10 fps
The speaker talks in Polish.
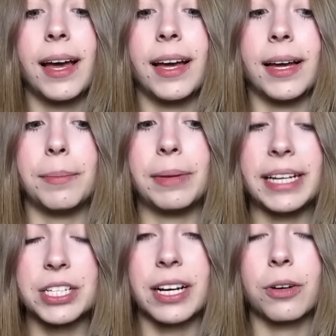e,
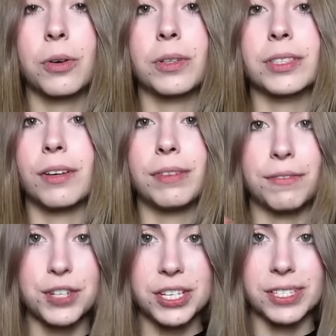mleczka kokosowe,
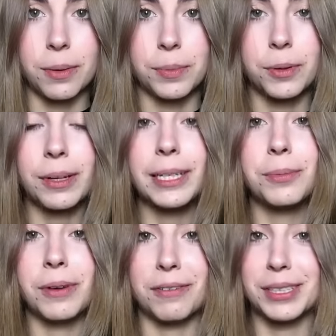wszystko było i
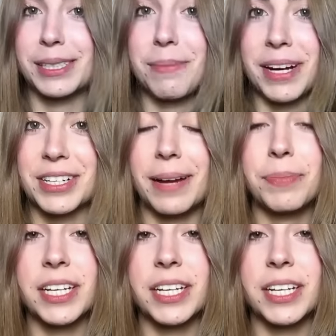była właśnie macza.